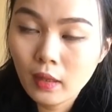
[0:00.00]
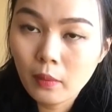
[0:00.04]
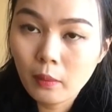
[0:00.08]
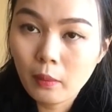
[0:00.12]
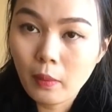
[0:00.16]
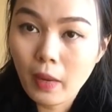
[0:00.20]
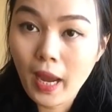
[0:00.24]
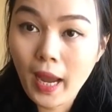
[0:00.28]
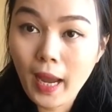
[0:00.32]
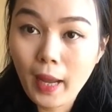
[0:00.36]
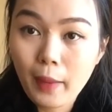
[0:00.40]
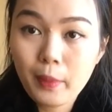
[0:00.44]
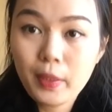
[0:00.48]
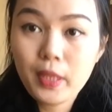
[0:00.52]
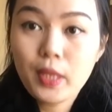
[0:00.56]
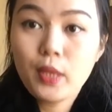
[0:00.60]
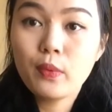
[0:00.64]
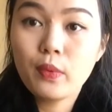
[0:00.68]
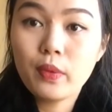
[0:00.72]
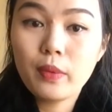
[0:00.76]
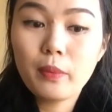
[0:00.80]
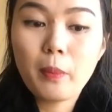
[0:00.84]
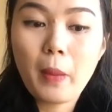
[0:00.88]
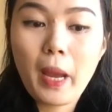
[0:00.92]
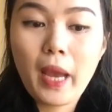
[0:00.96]
Mà 2-3 triệu
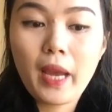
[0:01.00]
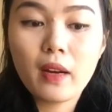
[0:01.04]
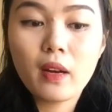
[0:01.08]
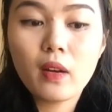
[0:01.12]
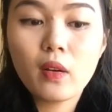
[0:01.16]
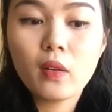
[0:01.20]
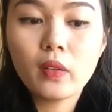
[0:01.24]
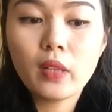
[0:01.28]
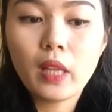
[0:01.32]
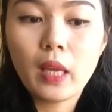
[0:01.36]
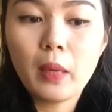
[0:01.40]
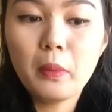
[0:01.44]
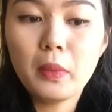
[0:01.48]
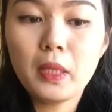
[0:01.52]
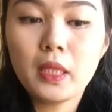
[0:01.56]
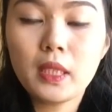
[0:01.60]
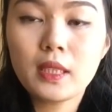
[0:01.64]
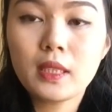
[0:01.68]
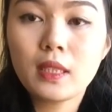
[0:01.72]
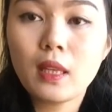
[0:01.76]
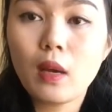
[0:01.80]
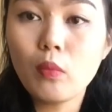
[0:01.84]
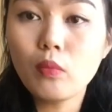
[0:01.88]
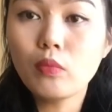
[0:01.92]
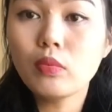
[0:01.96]
bạc nó có thể mình
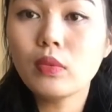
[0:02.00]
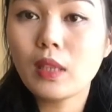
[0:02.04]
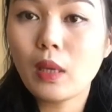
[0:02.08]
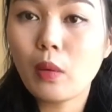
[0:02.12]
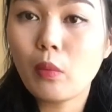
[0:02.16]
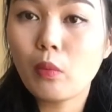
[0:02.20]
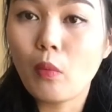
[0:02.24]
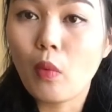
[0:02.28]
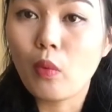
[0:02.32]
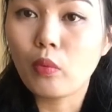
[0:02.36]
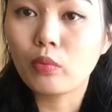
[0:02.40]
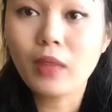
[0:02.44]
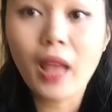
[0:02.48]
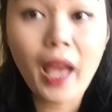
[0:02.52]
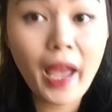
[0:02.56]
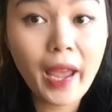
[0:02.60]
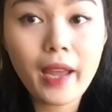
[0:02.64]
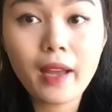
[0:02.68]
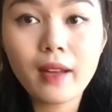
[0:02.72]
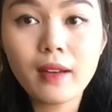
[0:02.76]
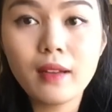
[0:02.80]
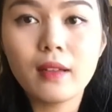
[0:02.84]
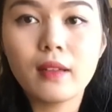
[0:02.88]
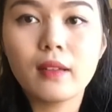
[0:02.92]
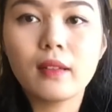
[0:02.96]
sống trong 1
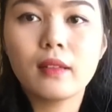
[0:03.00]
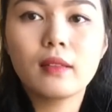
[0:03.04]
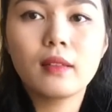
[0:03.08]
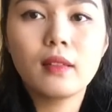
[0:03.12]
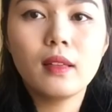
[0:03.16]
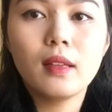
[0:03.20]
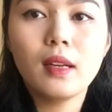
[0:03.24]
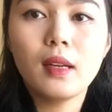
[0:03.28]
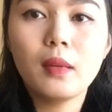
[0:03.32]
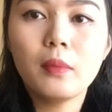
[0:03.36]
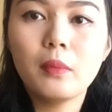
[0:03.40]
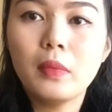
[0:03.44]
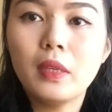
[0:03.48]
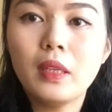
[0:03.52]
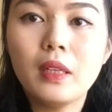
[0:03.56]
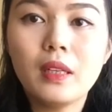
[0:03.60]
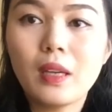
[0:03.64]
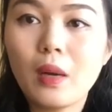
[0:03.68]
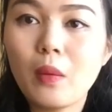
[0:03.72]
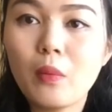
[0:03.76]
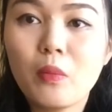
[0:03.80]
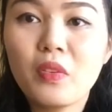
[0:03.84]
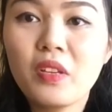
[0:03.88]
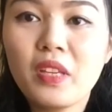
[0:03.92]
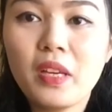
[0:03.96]
tháng lần. Cho nên mình
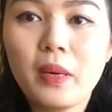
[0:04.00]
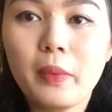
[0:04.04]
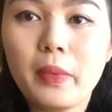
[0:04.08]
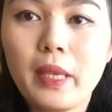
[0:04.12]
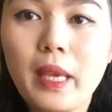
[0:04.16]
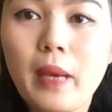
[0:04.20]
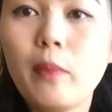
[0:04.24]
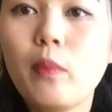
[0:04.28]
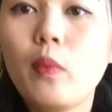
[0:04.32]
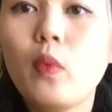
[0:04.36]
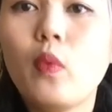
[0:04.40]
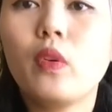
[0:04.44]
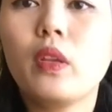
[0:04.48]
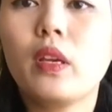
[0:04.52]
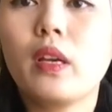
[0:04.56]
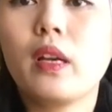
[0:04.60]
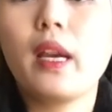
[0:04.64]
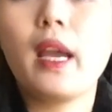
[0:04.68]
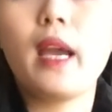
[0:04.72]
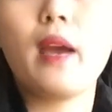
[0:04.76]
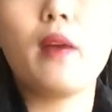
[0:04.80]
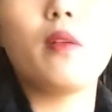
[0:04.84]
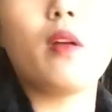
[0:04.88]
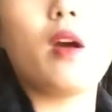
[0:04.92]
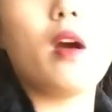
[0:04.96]
không bao giờ mà dám mua những
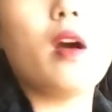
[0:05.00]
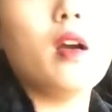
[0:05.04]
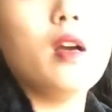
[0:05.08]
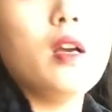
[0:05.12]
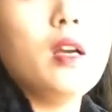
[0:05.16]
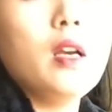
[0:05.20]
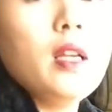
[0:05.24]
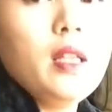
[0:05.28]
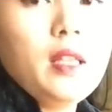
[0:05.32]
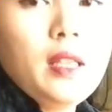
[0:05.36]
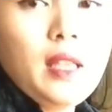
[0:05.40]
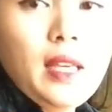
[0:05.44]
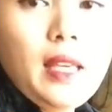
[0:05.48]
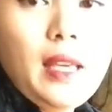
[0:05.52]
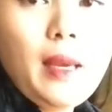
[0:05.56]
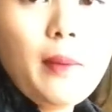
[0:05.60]
cái áo đó. Chị